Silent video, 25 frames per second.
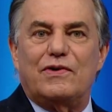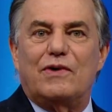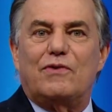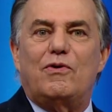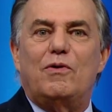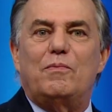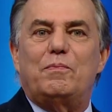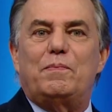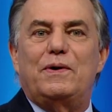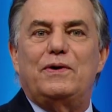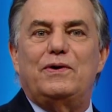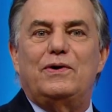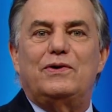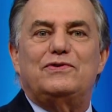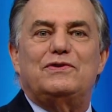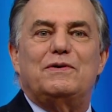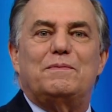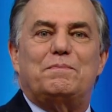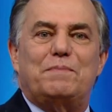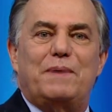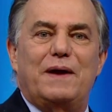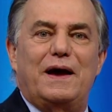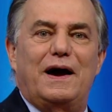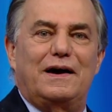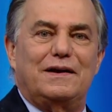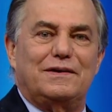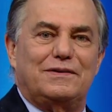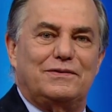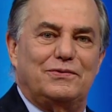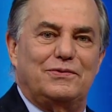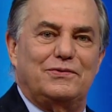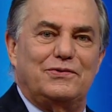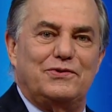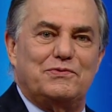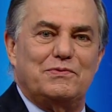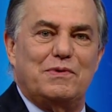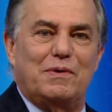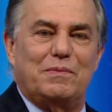acompanhou de perto
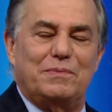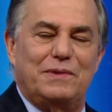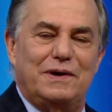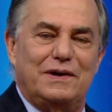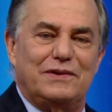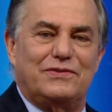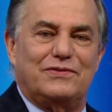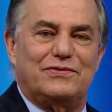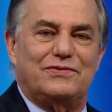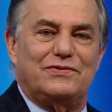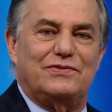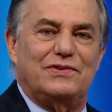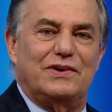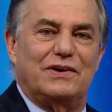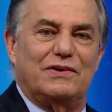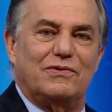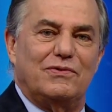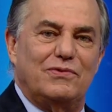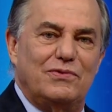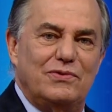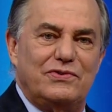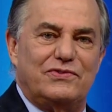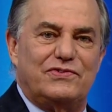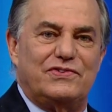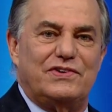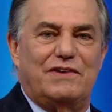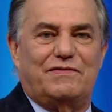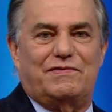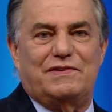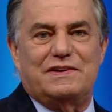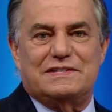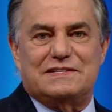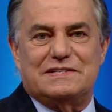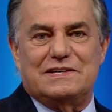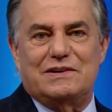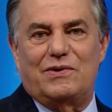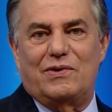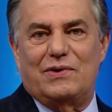os momentos de angústia e
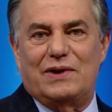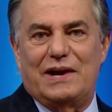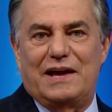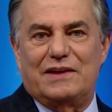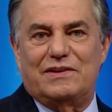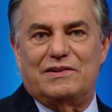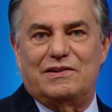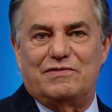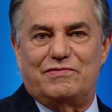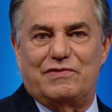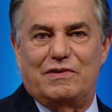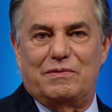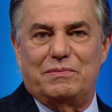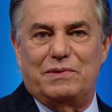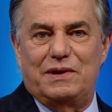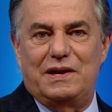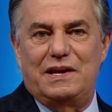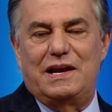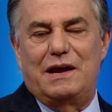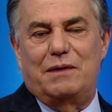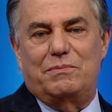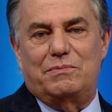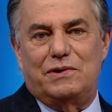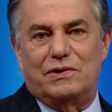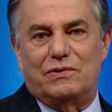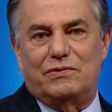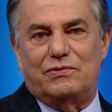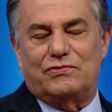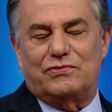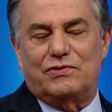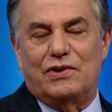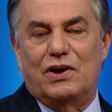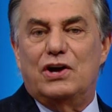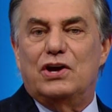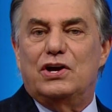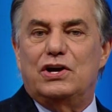aflição ao lado da família e amigos.